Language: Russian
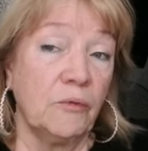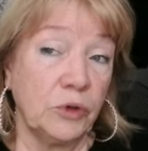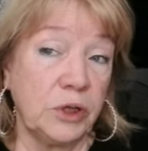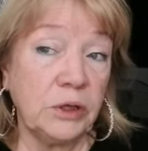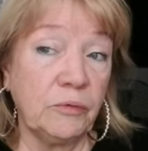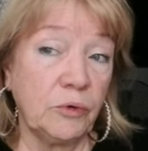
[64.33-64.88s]
Вот
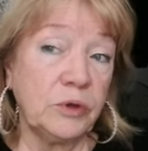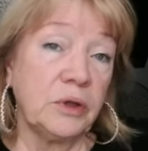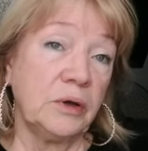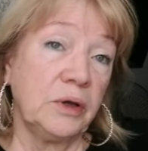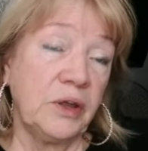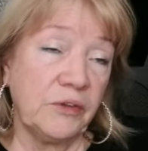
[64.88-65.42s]
это вот,
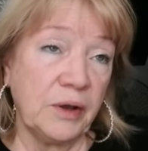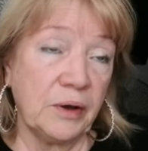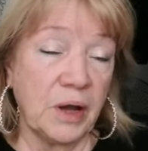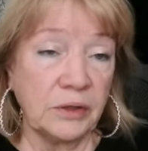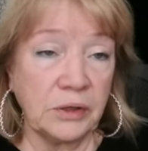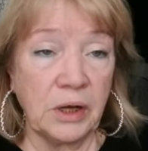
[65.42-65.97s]
э, если
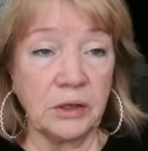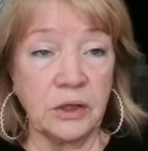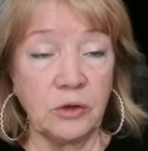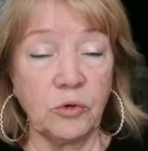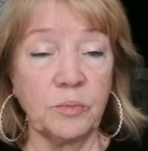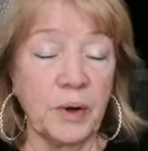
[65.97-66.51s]
конкретно
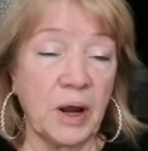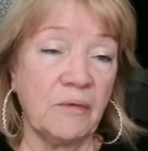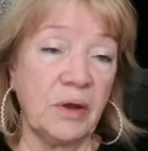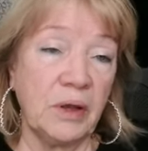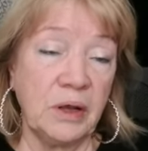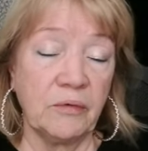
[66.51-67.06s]
идет
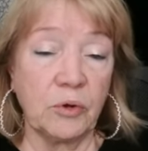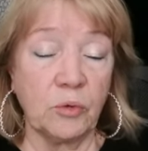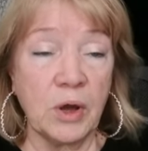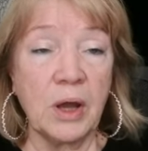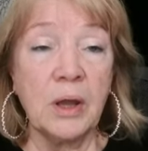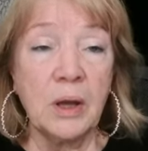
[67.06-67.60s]
правая и левая
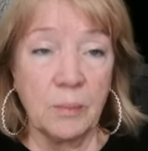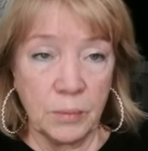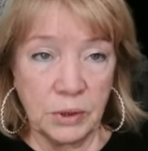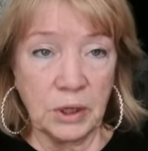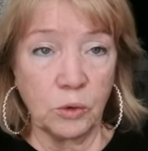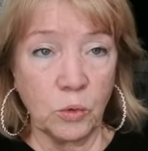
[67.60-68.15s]
рука, мы
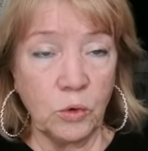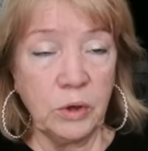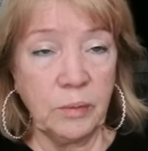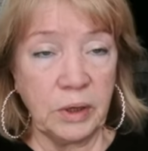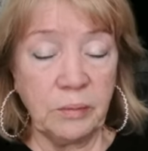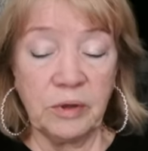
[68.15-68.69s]
толкуем
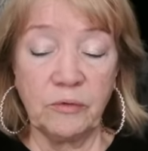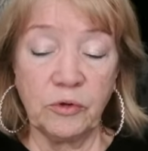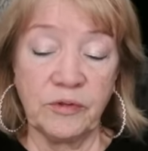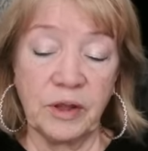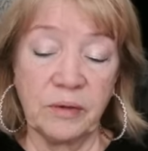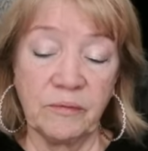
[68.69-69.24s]
именно вот с
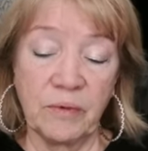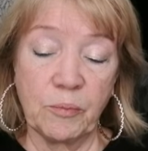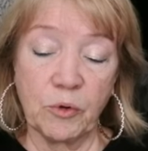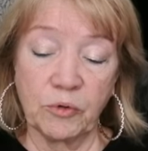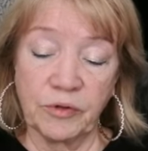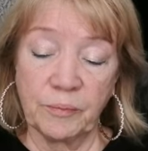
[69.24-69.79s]
этим
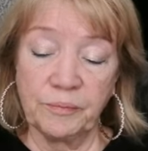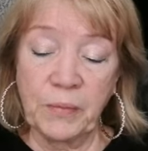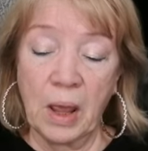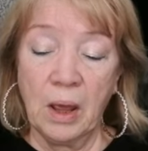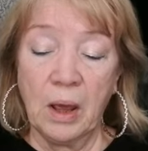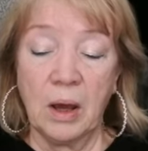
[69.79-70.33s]
вопросом.
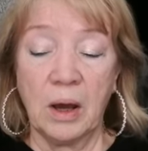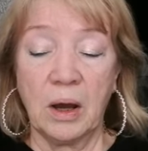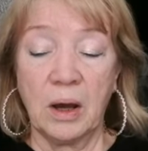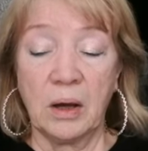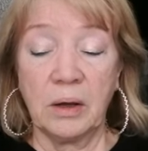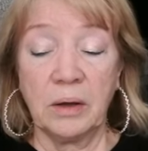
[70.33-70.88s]

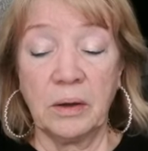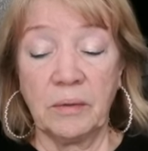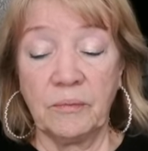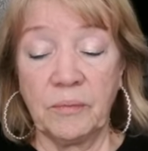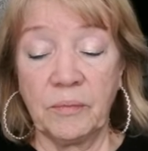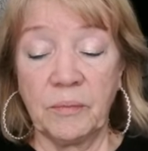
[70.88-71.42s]
Э,
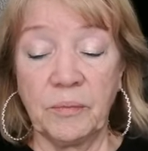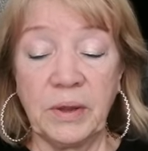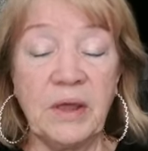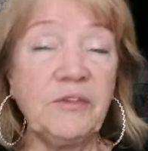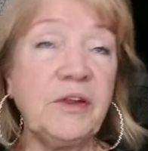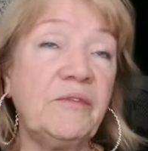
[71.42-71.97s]

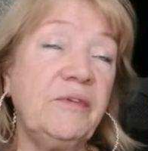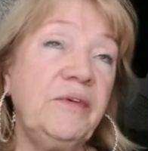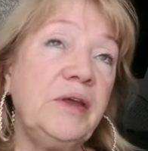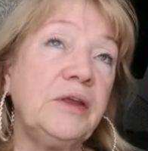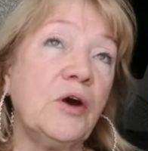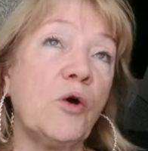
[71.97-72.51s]
если вы
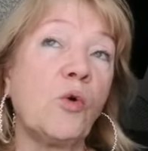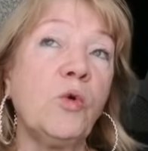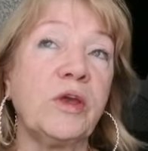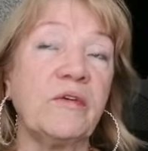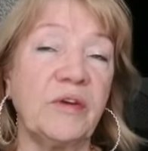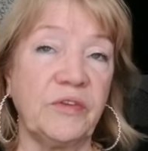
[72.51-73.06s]
видите
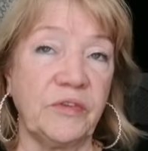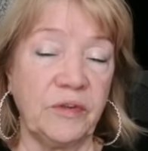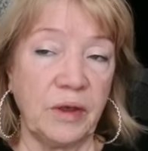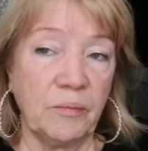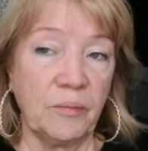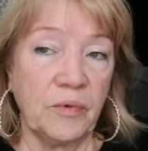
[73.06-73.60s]
руки во
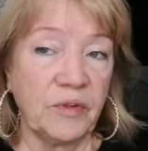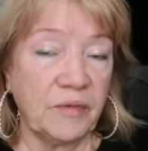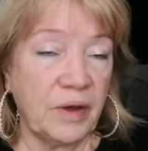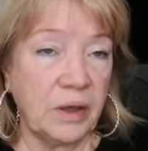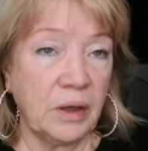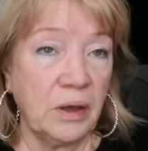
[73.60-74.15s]
сне
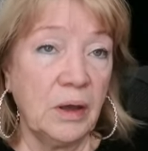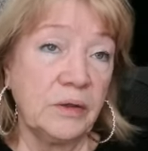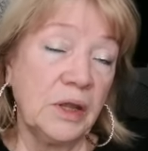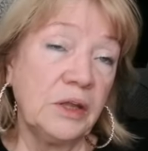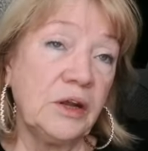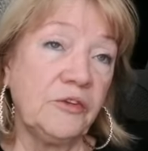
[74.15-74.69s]
свои,
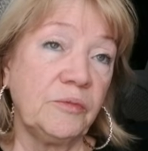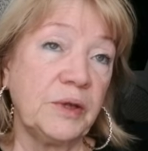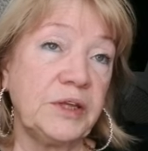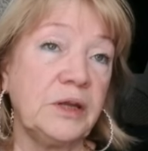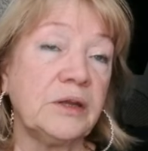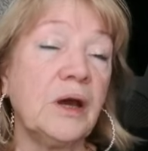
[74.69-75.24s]
надо
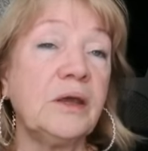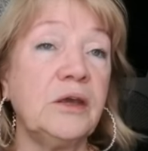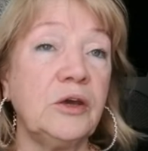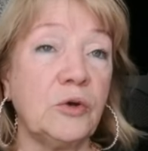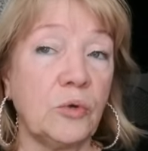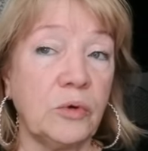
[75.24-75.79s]
рассмотреть,
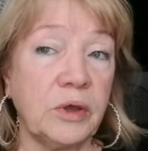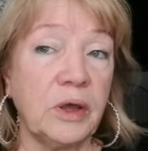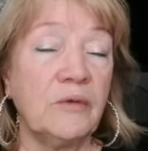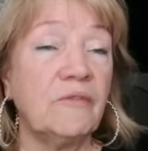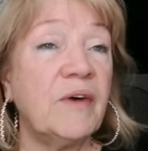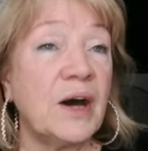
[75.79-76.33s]
какие руки,
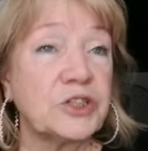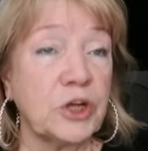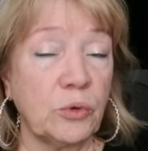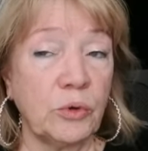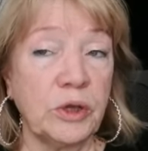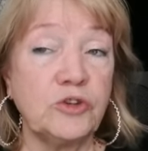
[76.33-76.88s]
ваши
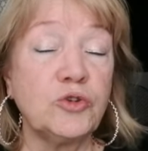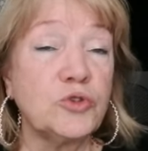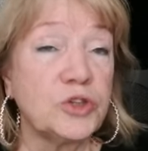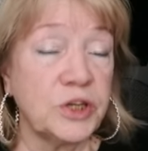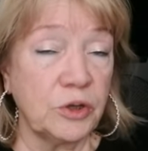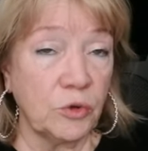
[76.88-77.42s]
руки,
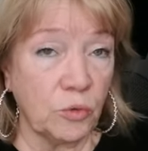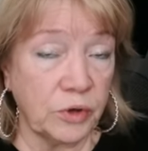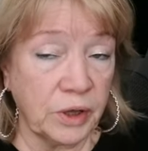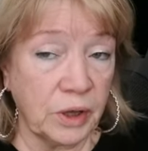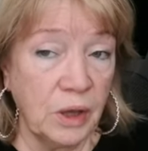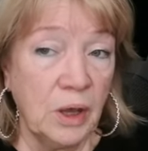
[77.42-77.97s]
чужие
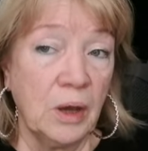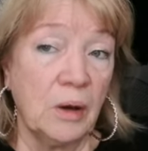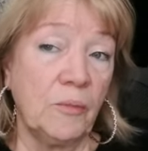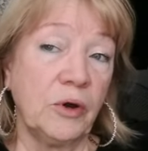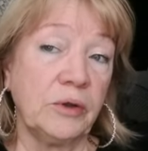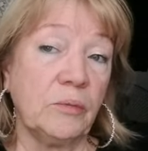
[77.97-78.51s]
руки.
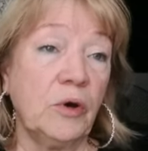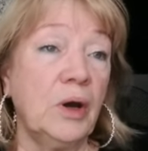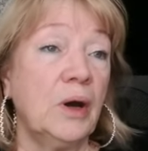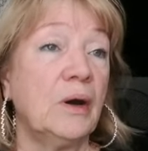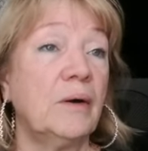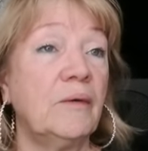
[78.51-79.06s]
Поэтому
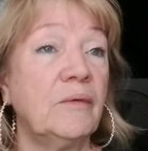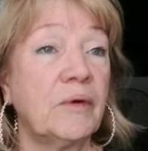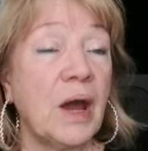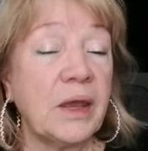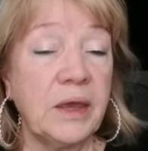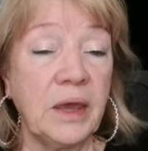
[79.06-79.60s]
э,
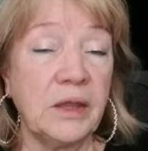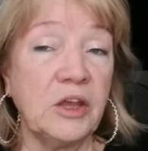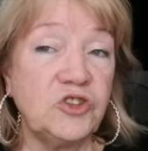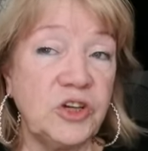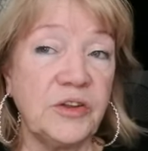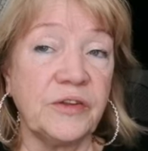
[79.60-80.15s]
какие они
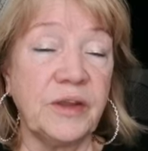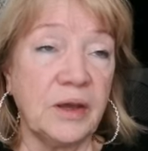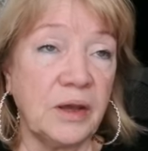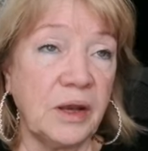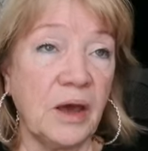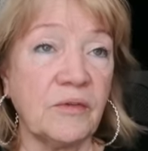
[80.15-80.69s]
чистые,
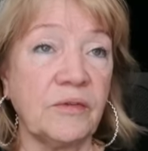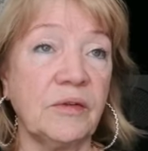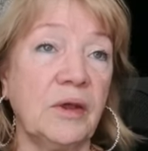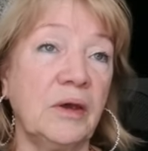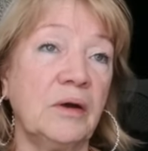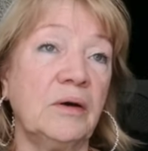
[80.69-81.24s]

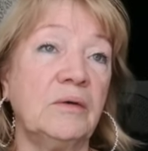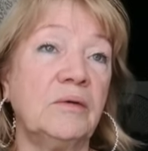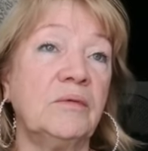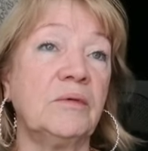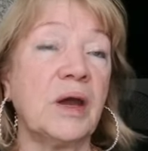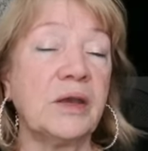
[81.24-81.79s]
грязные,
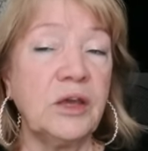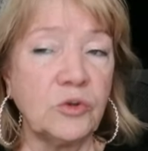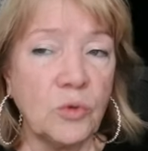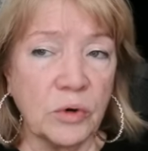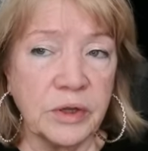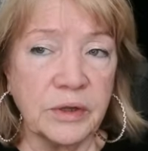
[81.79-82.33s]
э, какие
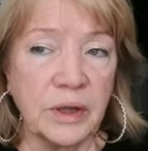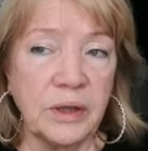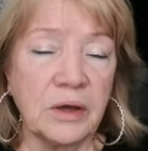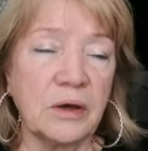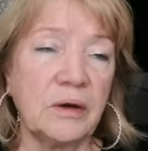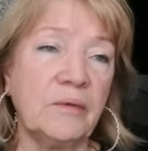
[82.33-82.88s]
ногти на
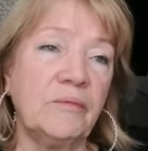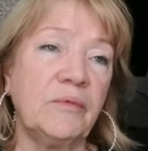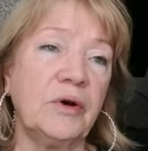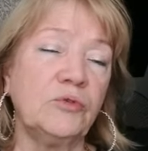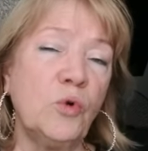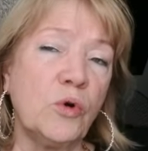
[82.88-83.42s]
них. Э,
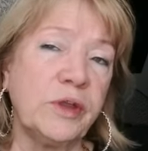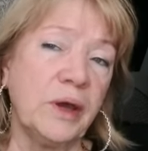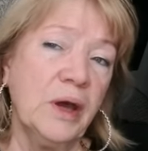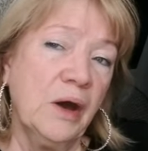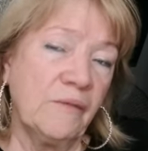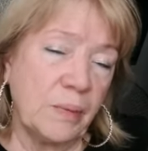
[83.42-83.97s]
ногти,
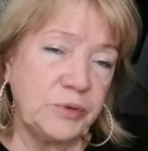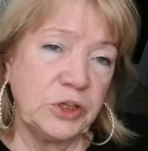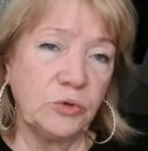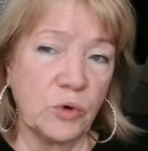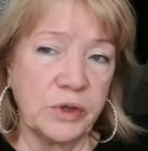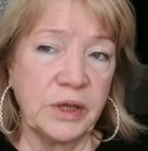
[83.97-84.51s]
вообще
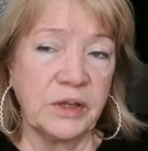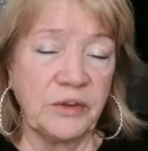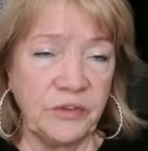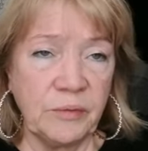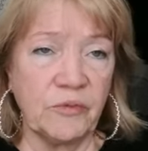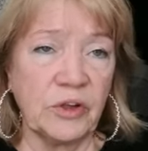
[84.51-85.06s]
ногти это
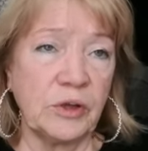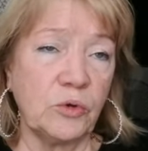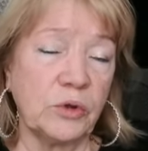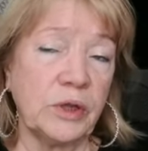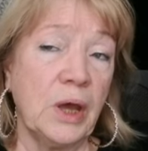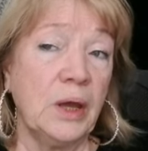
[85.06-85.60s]
символ
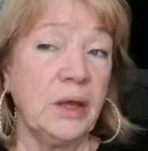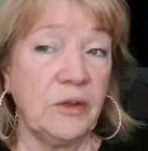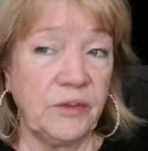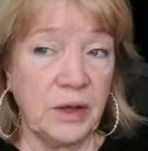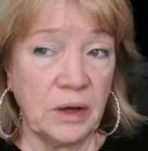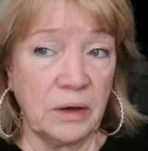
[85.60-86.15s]
идет.
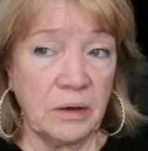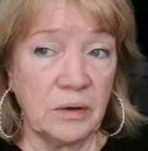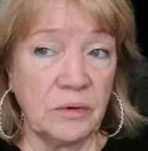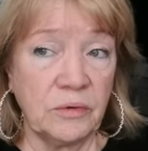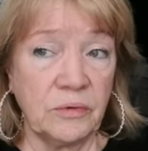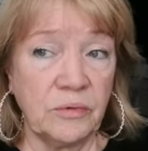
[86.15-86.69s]
Если
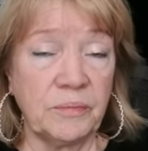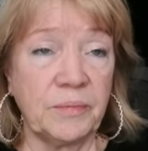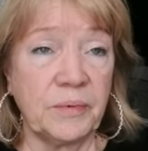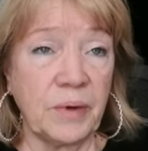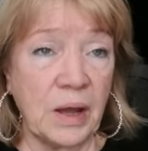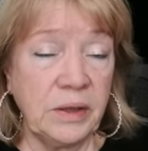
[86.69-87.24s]

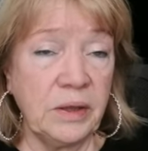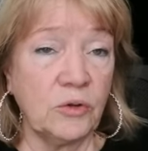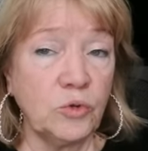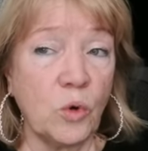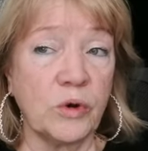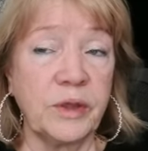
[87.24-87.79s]
они,
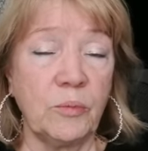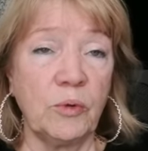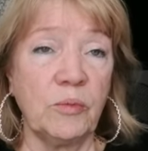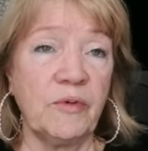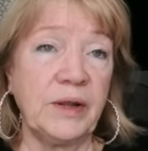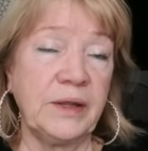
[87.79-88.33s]
ногти, будем
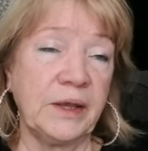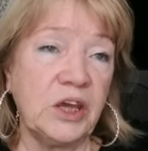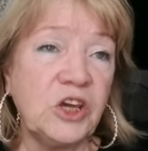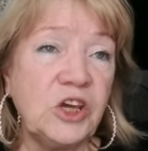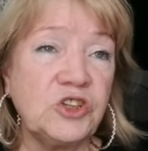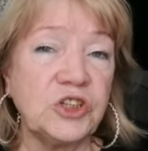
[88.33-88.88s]
говорить, такие
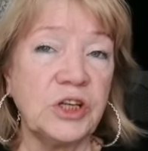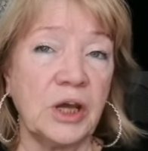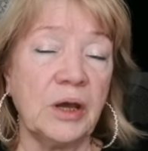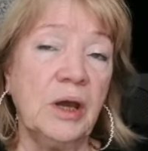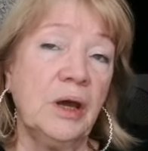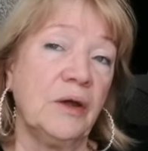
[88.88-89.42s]

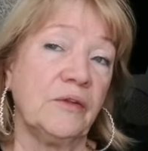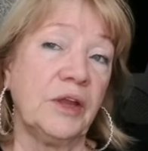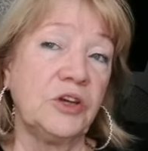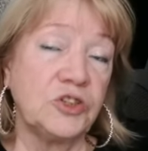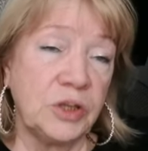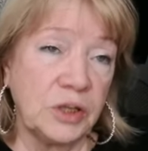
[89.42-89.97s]
хищные,
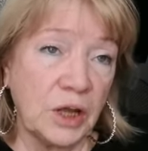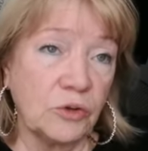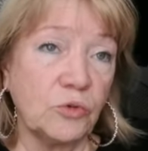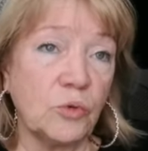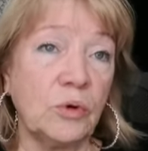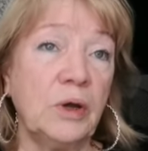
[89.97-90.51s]
значит это
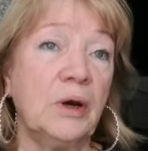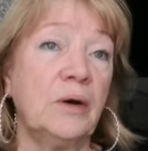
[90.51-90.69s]
одно.